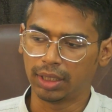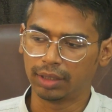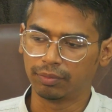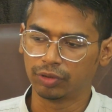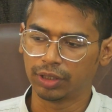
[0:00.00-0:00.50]

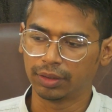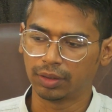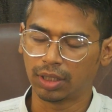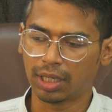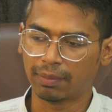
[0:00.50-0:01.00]
এর মধ্যে
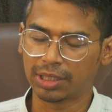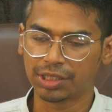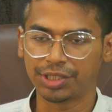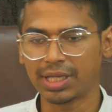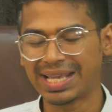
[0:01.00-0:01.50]

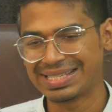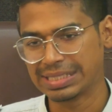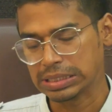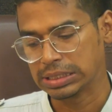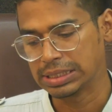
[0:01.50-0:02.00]
আমাদের যে
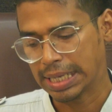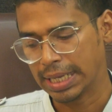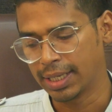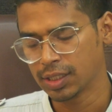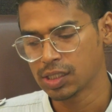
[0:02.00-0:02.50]
এজেন্ট
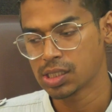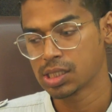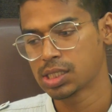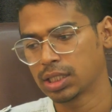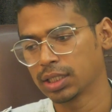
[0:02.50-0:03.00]
যায়
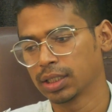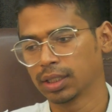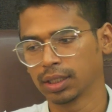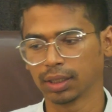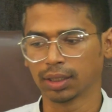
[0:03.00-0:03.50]
সে
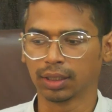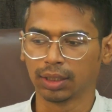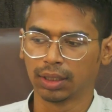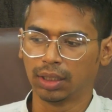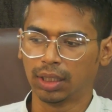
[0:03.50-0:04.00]

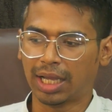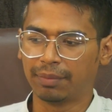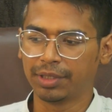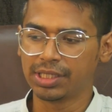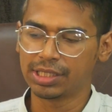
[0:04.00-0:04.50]

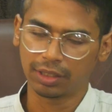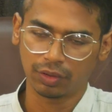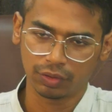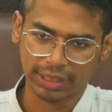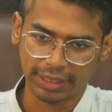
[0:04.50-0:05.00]
আমি নিজেও
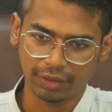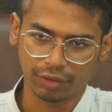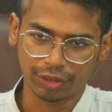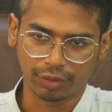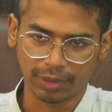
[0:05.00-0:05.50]
যাই
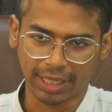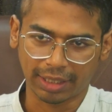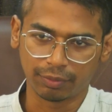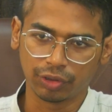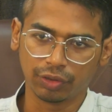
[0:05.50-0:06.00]
অনেক সময়
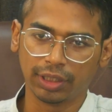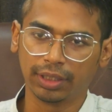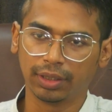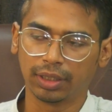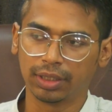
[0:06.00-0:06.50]
ঢাকার মধ্যে হলে
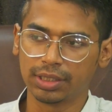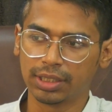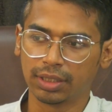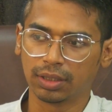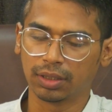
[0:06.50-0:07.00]

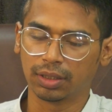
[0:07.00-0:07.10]
নিজের